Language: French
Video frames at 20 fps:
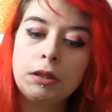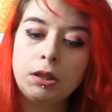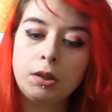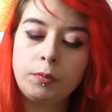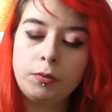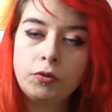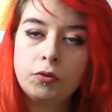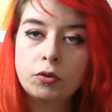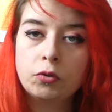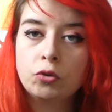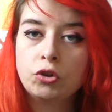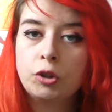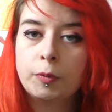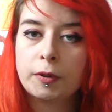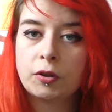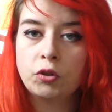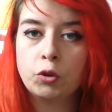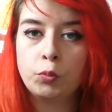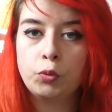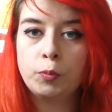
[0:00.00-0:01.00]
Et puis de toute façon j'ai
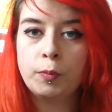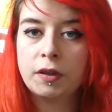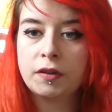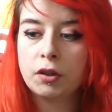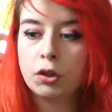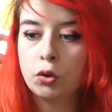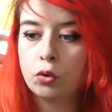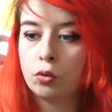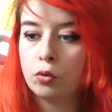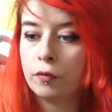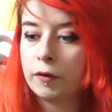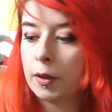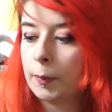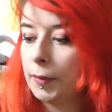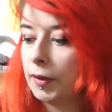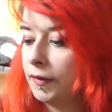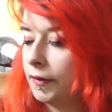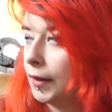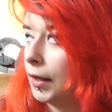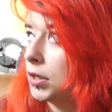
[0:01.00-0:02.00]
presque plus de batterie, donc on va
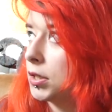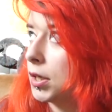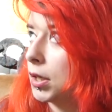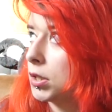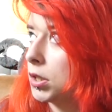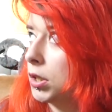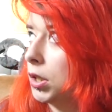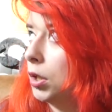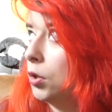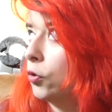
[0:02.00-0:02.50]
remettre ça à charger.